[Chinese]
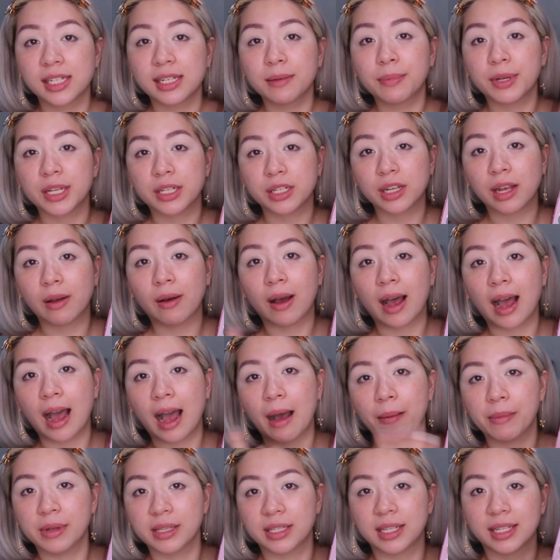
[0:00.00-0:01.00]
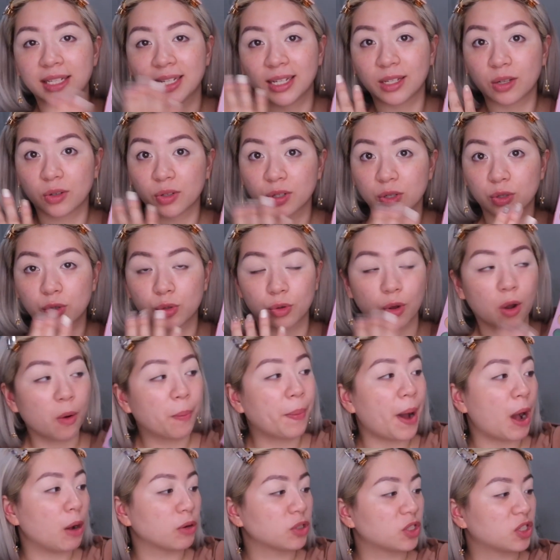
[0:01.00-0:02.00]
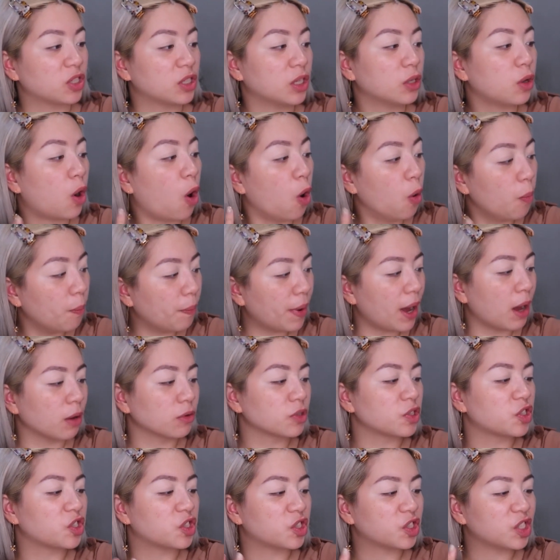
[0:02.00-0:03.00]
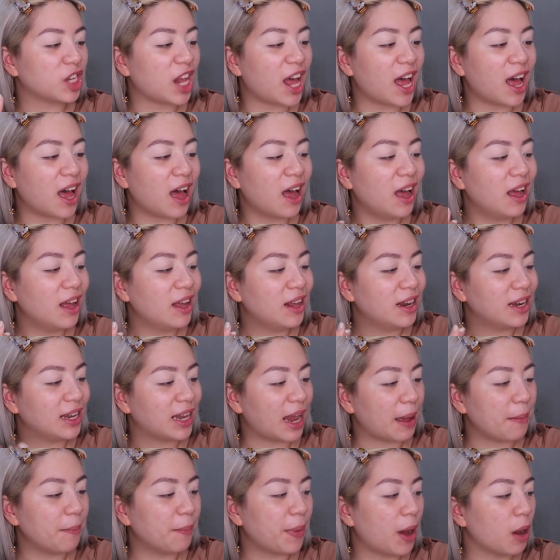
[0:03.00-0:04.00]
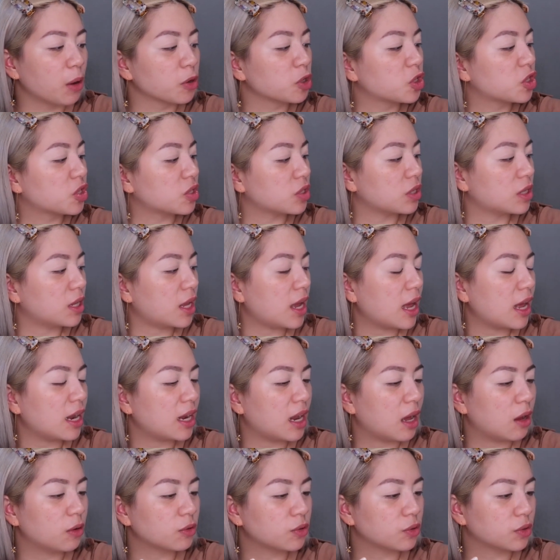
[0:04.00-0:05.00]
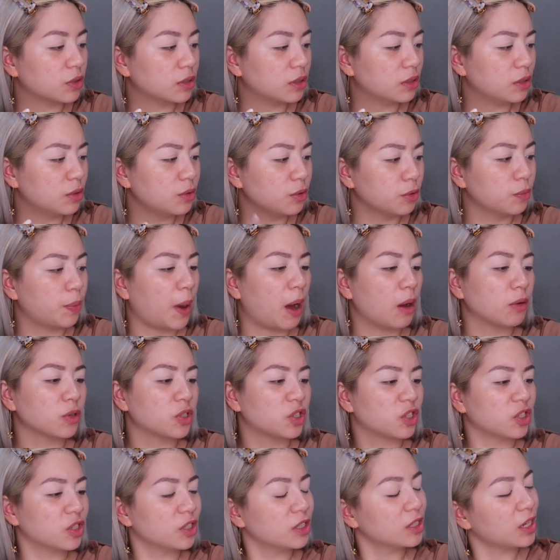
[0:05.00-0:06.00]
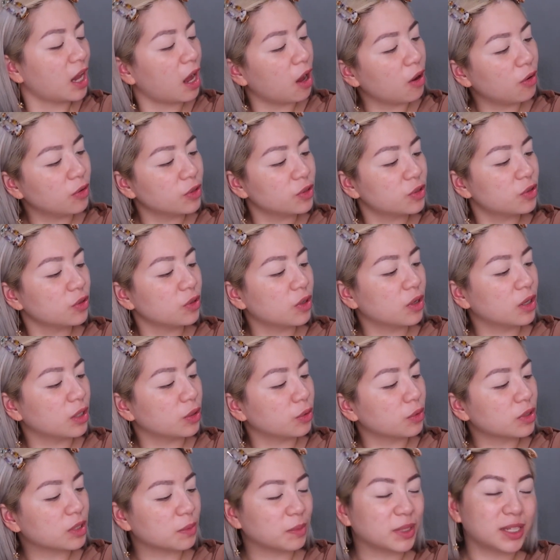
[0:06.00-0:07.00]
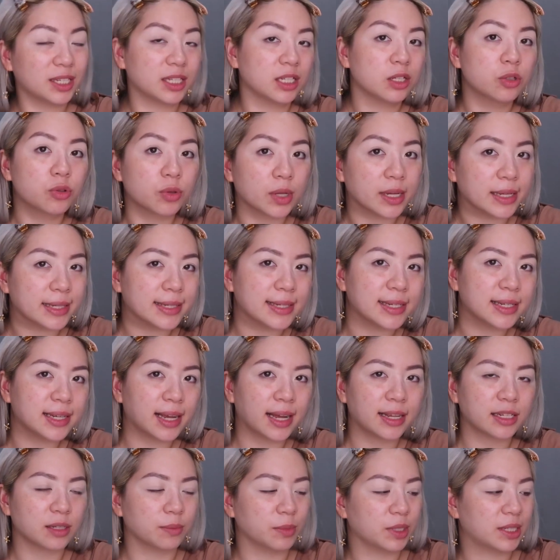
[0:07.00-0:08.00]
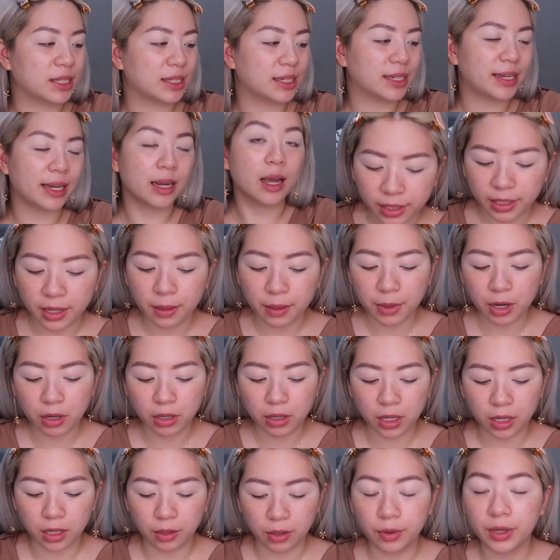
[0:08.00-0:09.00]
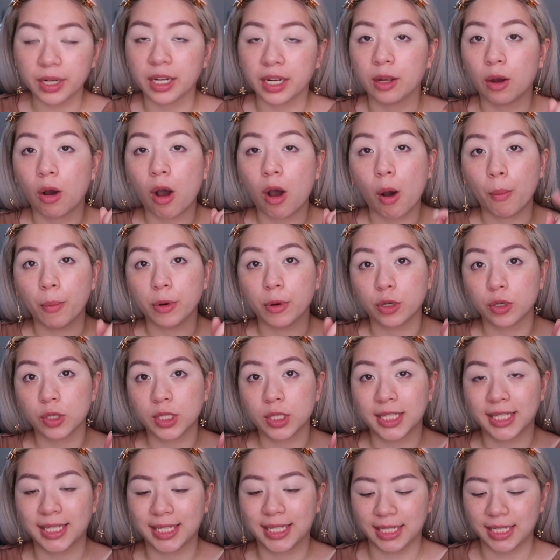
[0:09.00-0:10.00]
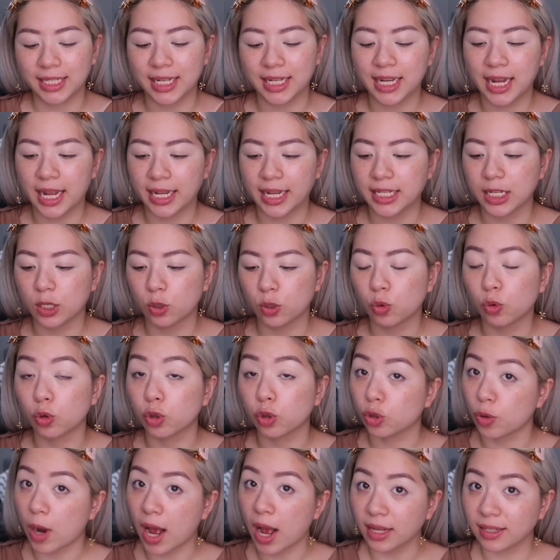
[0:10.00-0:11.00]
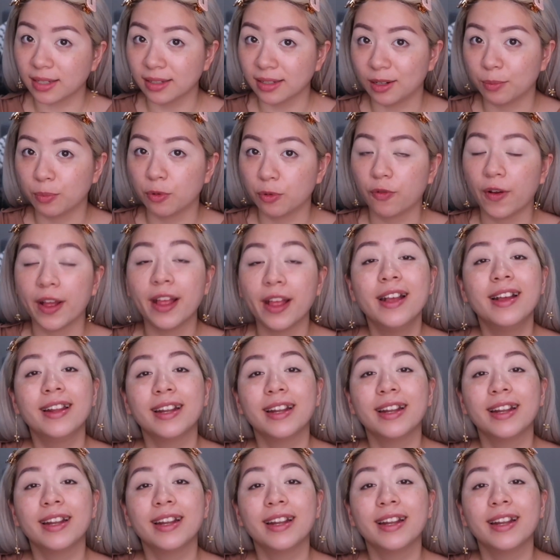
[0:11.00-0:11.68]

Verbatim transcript: 基本上的话，他们这些都是所有宝石，有红宝石啦、蓝宝石啦，然后就是绿宝石，然后就有很多什么紫水晶啊什么之类。那没有任何问题的话，我们就直接来进入刷色的部分。